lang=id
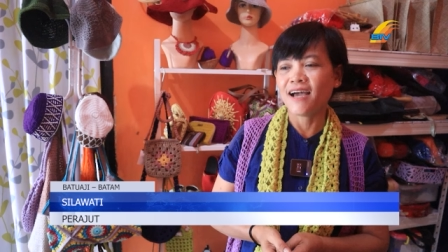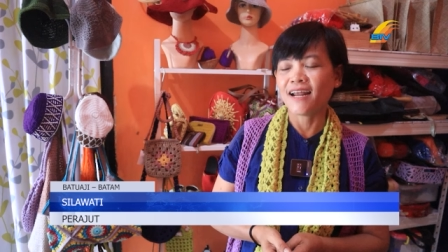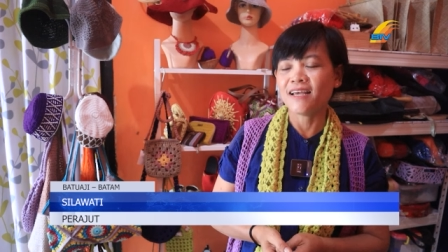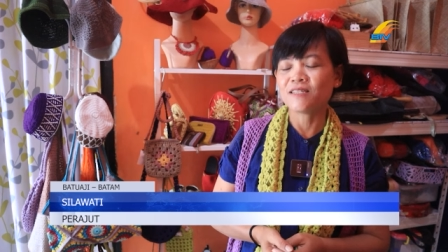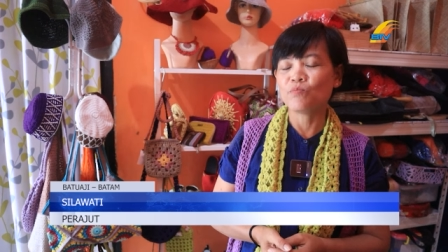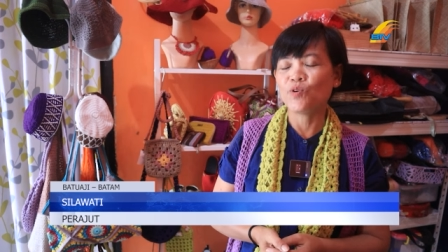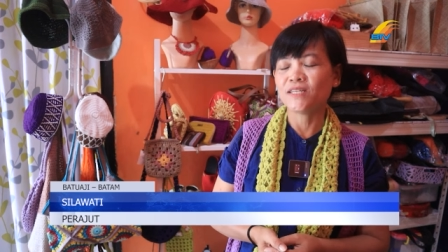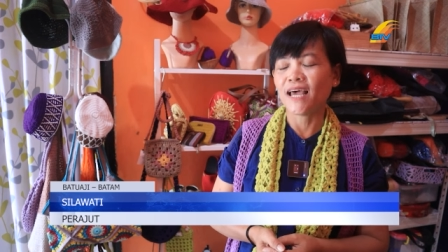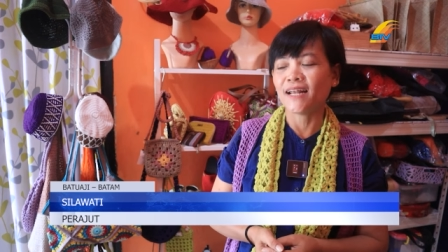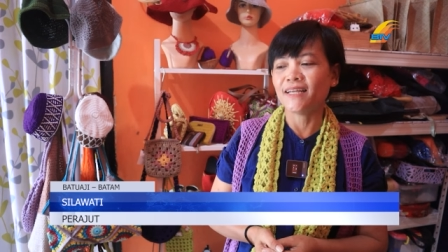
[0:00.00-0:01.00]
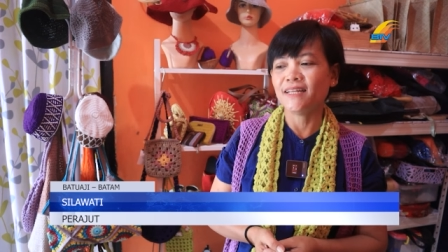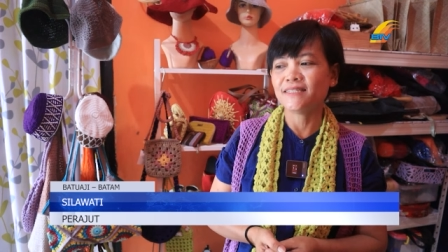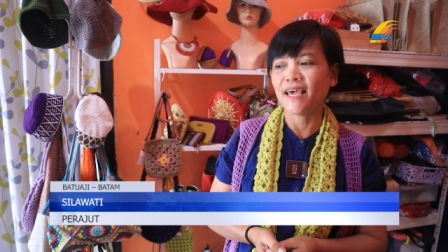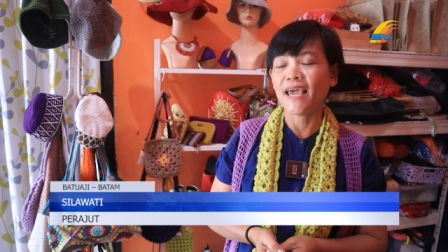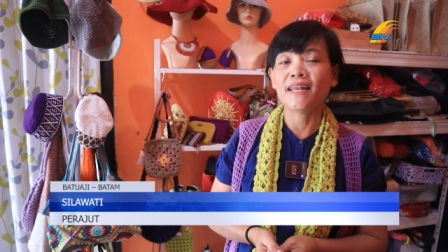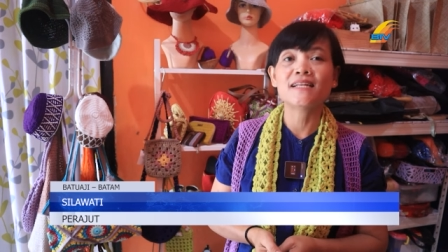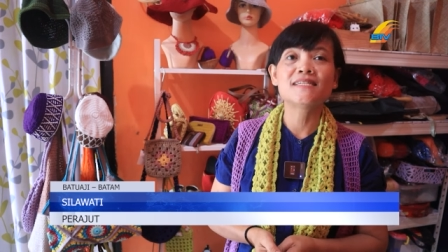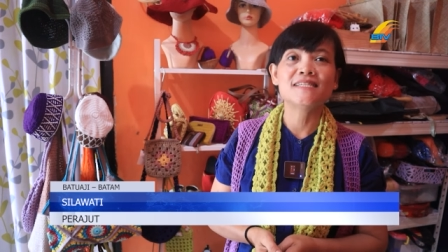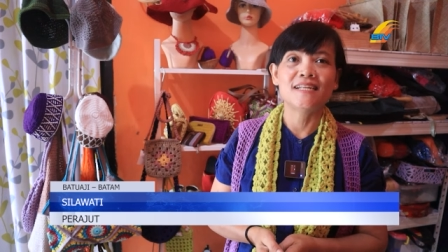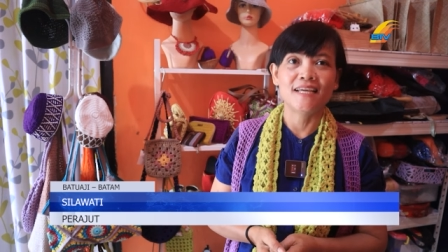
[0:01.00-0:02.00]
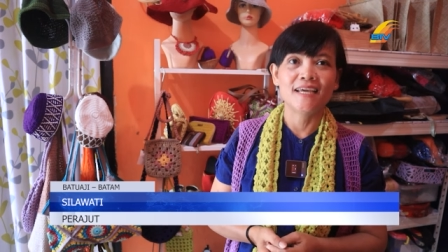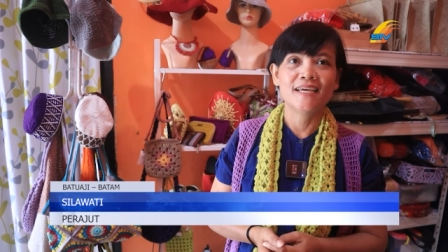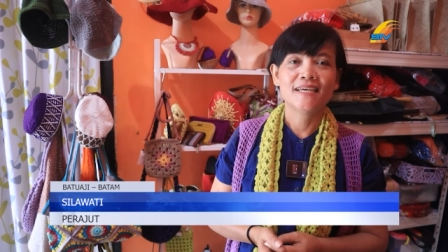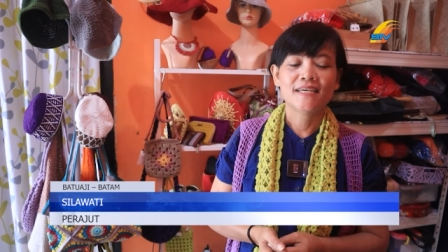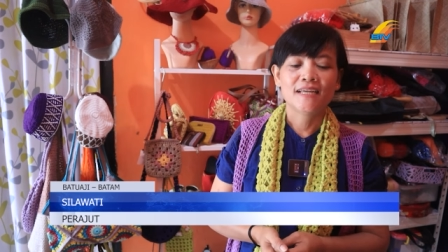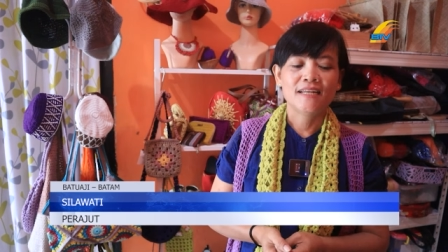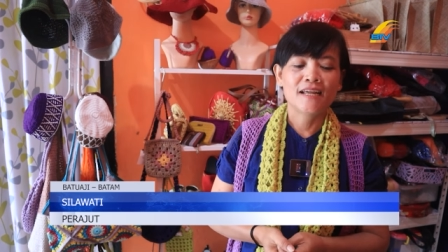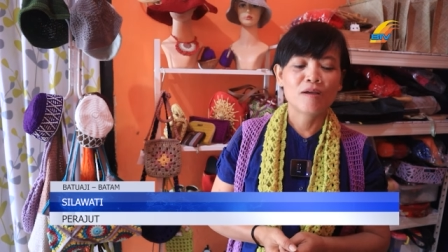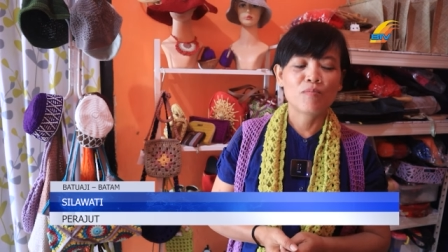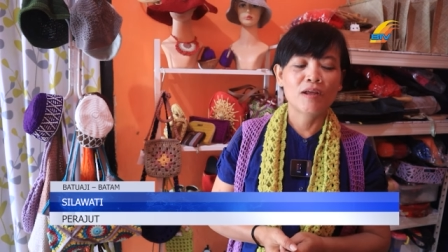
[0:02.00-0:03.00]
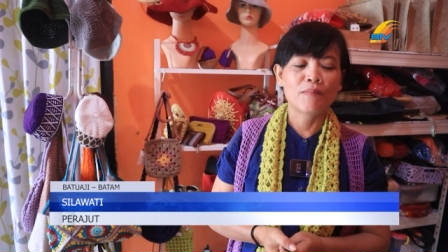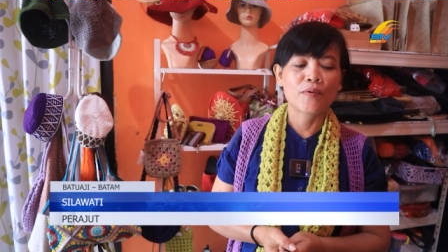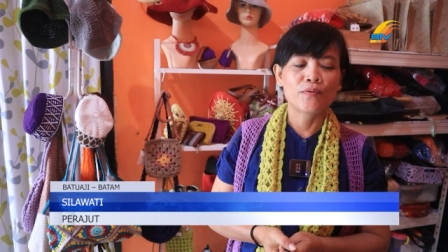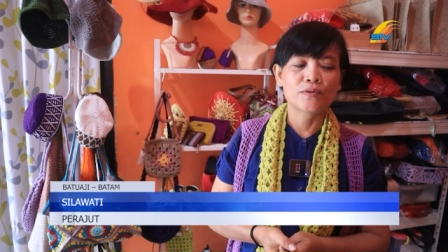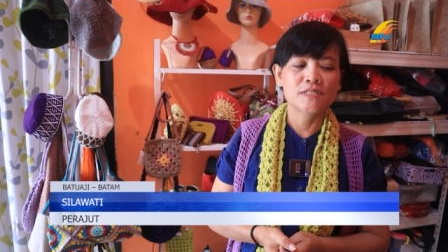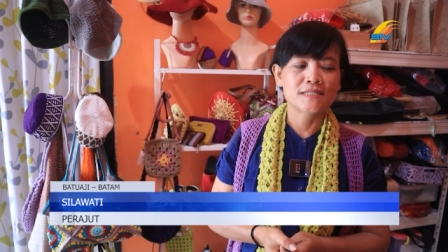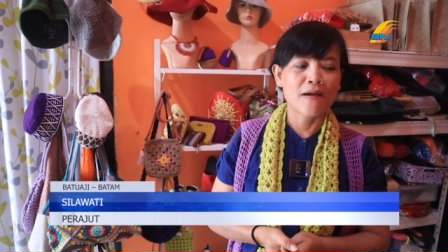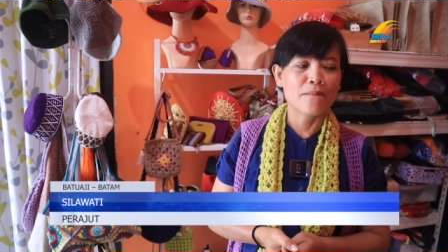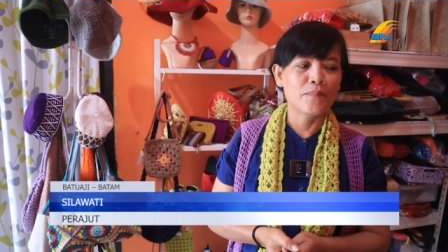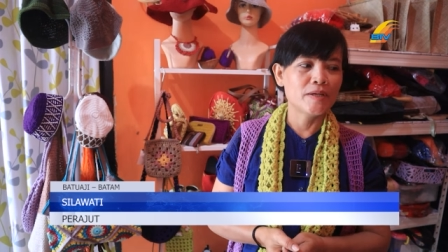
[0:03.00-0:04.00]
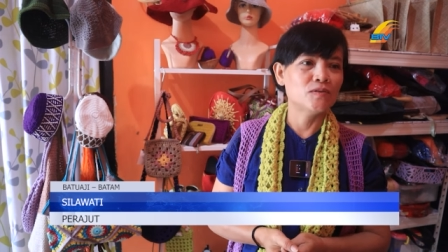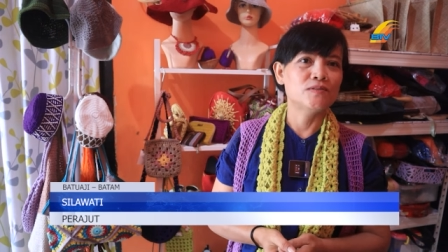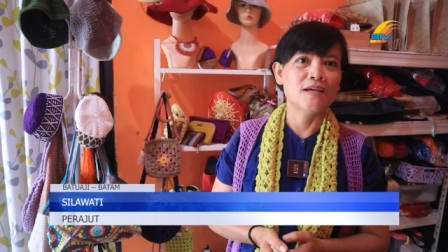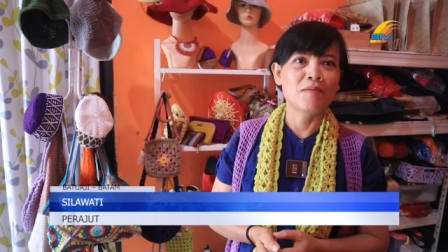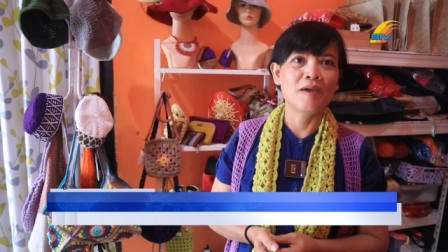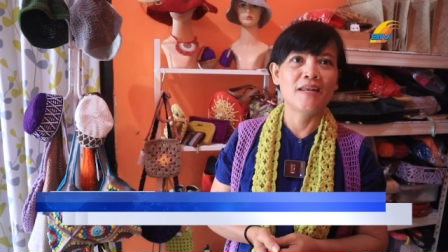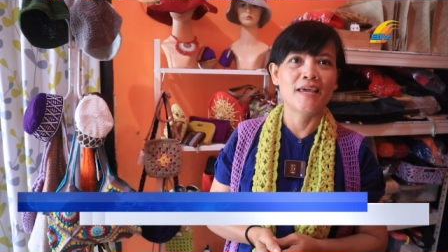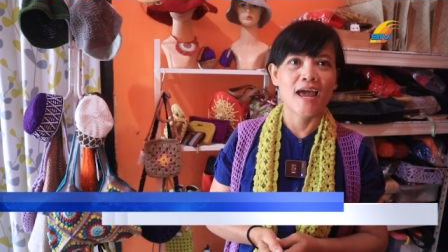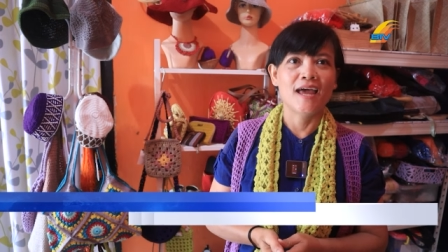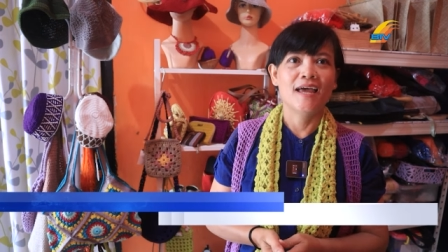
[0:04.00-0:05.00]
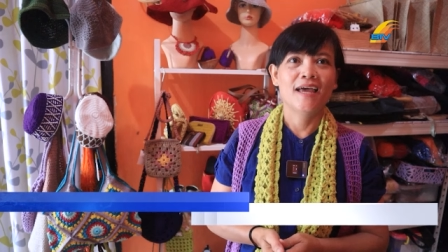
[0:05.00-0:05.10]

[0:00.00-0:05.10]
karena semua saat ini saya handle sendiri dari mulai produksi sampai sosial media.